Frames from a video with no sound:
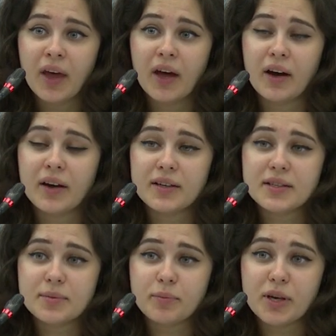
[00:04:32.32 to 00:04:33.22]
а,
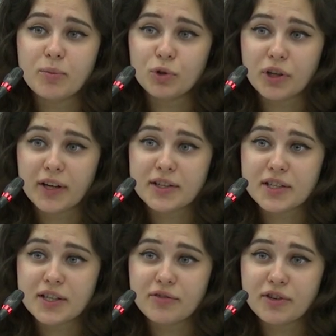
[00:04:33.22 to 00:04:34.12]
при
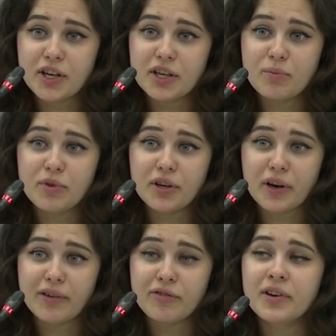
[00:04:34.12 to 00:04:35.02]
мутации в гене
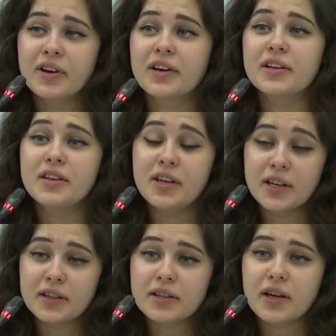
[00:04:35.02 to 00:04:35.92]
BRAF
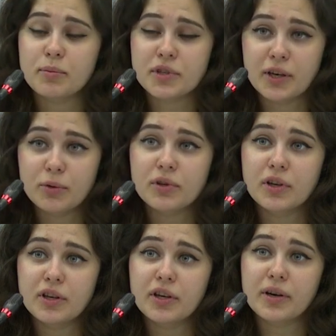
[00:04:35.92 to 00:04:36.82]
нет, абсолютно
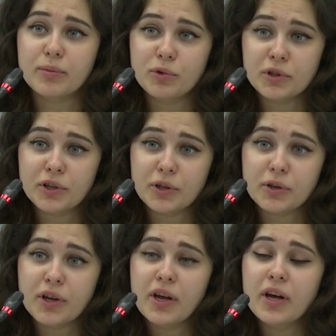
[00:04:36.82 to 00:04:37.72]
не
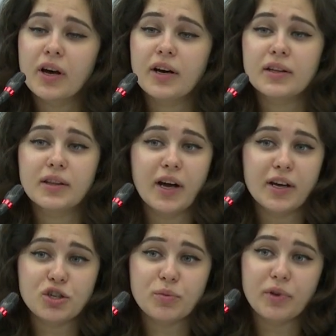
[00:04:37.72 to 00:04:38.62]
работают. А
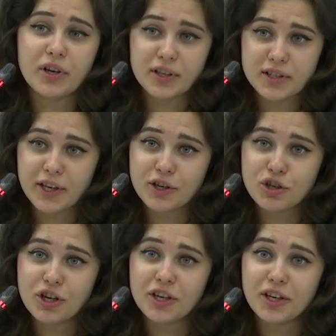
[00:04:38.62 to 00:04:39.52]
даже при
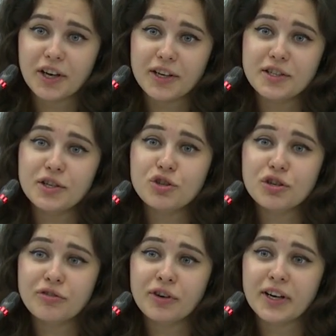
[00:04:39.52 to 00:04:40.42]
назначении
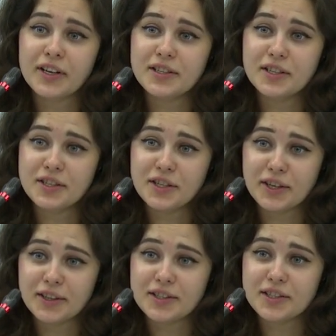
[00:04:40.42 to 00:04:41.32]
анти-GFR
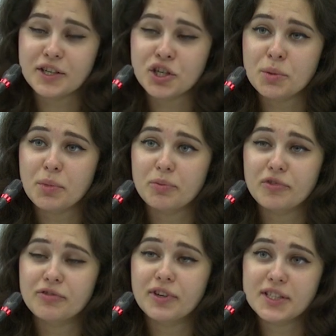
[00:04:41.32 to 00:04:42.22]
антител с режимом
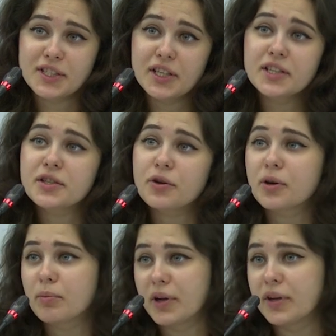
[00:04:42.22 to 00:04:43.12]
фулфоксири, с
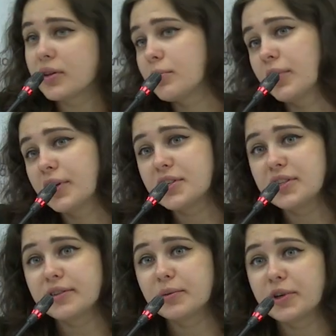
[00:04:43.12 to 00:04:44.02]
трехкомпонентным
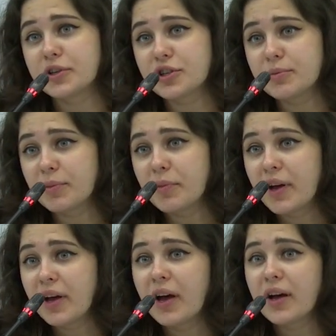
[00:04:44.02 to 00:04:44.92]
агрессивным режимом,
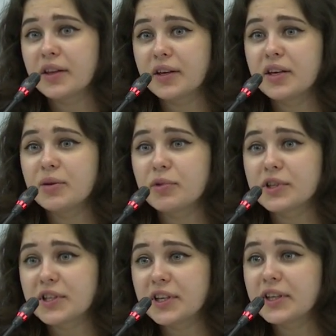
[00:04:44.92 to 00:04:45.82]
такие
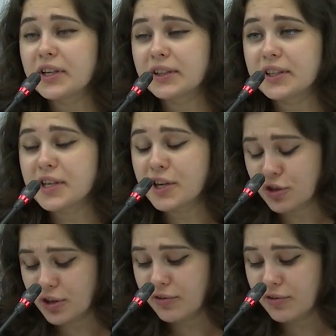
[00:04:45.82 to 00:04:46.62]
пациенты однозначно не